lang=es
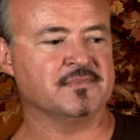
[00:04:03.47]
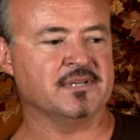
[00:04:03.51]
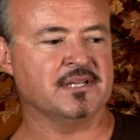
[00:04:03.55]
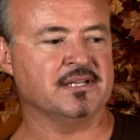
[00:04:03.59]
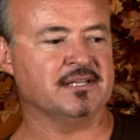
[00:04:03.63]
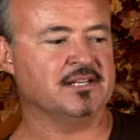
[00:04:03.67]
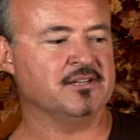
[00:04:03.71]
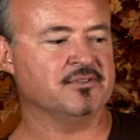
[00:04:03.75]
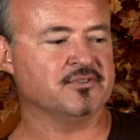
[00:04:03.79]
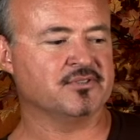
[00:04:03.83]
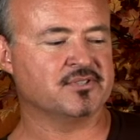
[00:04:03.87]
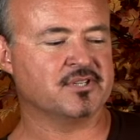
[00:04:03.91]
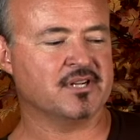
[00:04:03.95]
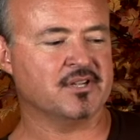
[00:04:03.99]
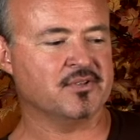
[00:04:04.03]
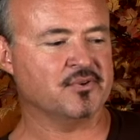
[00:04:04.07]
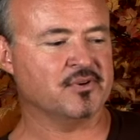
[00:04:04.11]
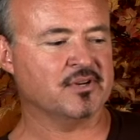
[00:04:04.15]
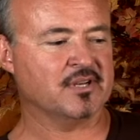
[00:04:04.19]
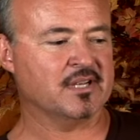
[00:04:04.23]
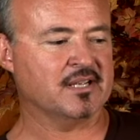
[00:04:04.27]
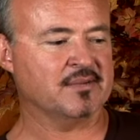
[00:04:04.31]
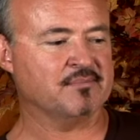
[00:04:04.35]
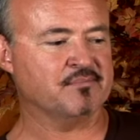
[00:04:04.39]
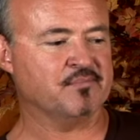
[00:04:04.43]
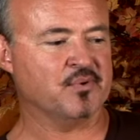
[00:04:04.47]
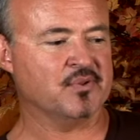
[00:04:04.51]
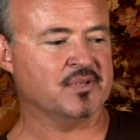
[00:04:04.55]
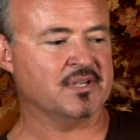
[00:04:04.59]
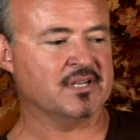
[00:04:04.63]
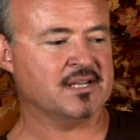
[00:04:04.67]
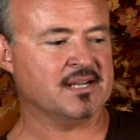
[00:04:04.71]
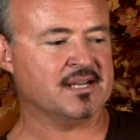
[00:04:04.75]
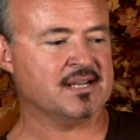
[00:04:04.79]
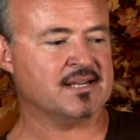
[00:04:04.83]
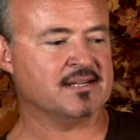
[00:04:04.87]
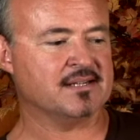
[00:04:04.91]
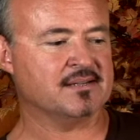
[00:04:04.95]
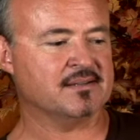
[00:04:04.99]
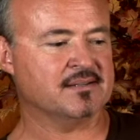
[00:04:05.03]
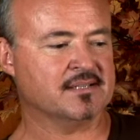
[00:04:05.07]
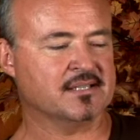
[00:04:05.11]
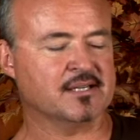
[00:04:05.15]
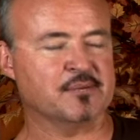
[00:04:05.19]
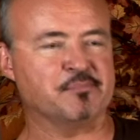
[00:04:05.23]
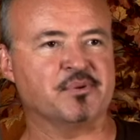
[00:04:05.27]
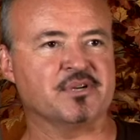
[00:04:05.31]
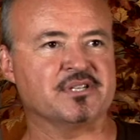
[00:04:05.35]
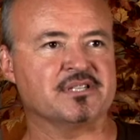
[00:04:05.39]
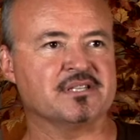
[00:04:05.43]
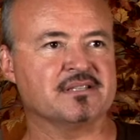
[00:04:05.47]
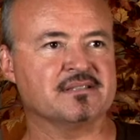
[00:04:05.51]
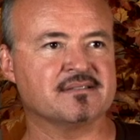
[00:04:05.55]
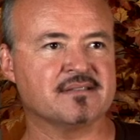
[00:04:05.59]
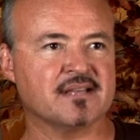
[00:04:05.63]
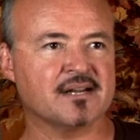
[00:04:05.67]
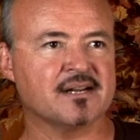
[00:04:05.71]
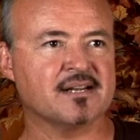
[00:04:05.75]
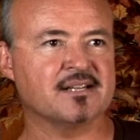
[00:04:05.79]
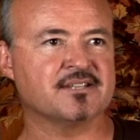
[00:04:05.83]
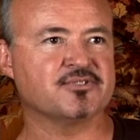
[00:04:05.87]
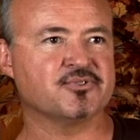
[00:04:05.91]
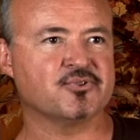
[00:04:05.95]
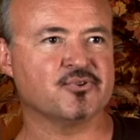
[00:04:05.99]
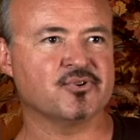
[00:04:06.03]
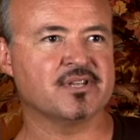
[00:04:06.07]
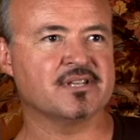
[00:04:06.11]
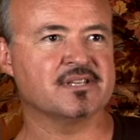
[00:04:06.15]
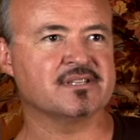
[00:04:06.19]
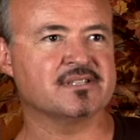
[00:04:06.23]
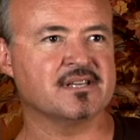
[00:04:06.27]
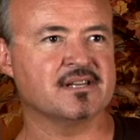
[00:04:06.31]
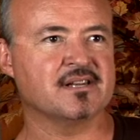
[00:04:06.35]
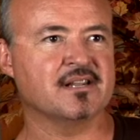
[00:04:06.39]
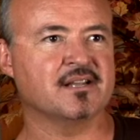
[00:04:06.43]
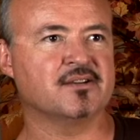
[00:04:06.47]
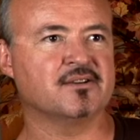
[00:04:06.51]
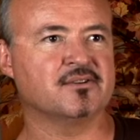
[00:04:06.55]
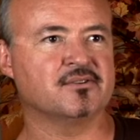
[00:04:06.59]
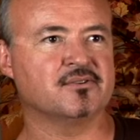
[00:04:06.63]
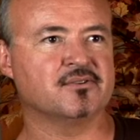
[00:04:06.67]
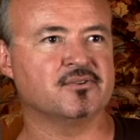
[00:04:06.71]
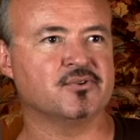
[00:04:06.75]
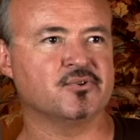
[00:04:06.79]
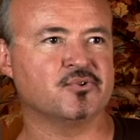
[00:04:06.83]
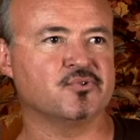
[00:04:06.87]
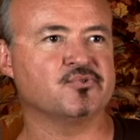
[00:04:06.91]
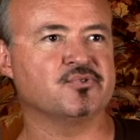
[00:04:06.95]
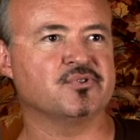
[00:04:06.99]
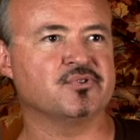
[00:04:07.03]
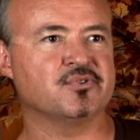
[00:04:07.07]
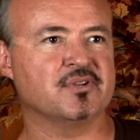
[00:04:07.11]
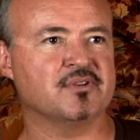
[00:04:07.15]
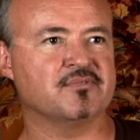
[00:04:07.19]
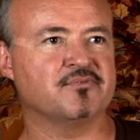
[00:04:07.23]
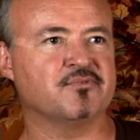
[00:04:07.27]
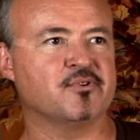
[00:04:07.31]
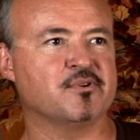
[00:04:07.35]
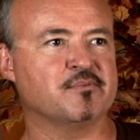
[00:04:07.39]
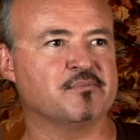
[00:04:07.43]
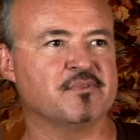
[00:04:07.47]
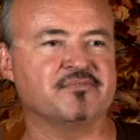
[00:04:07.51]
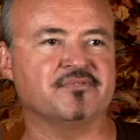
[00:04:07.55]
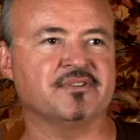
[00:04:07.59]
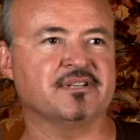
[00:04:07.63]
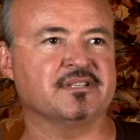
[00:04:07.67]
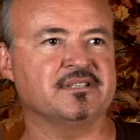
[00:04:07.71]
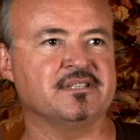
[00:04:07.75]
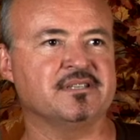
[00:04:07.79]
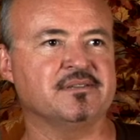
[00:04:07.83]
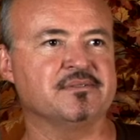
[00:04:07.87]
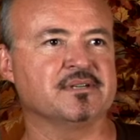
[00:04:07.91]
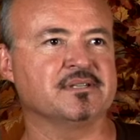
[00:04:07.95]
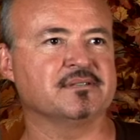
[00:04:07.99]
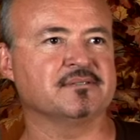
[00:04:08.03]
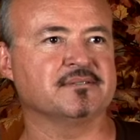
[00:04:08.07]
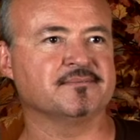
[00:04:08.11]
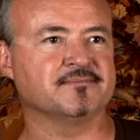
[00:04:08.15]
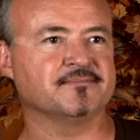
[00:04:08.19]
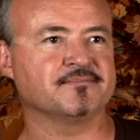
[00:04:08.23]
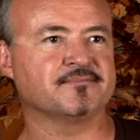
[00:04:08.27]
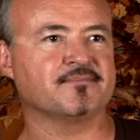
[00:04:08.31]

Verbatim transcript: ilustrador que podría representar la historia de Celia Cruz de una forma efectiva.